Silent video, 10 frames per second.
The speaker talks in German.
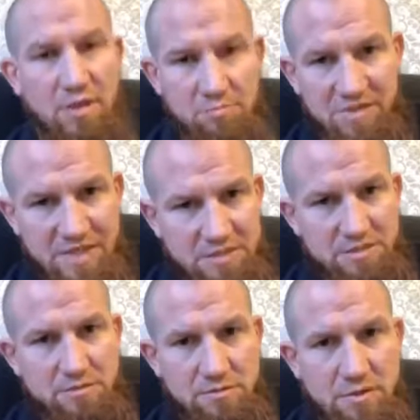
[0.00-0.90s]

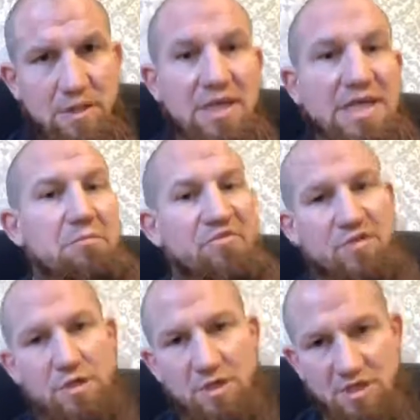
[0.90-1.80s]
Gebet, Liebe
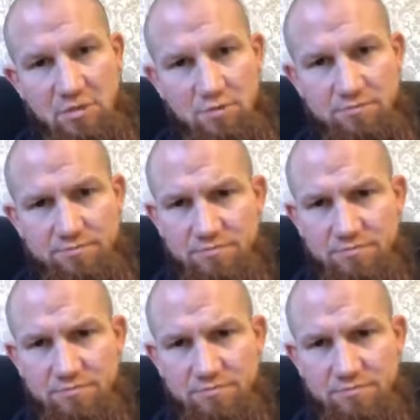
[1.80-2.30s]
für die Religion.